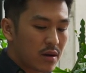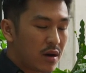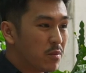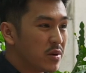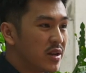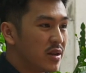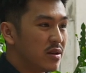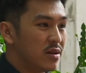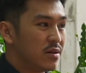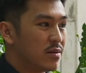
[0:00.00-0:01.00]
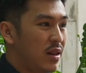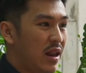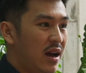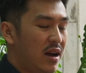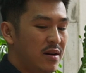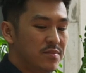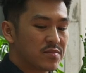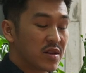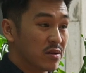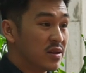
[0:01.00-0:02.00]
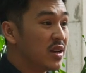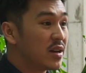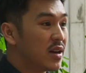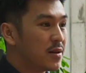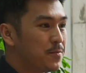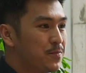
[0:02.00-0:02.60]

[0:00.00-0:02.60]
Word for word: không có gì là tự nhiên hết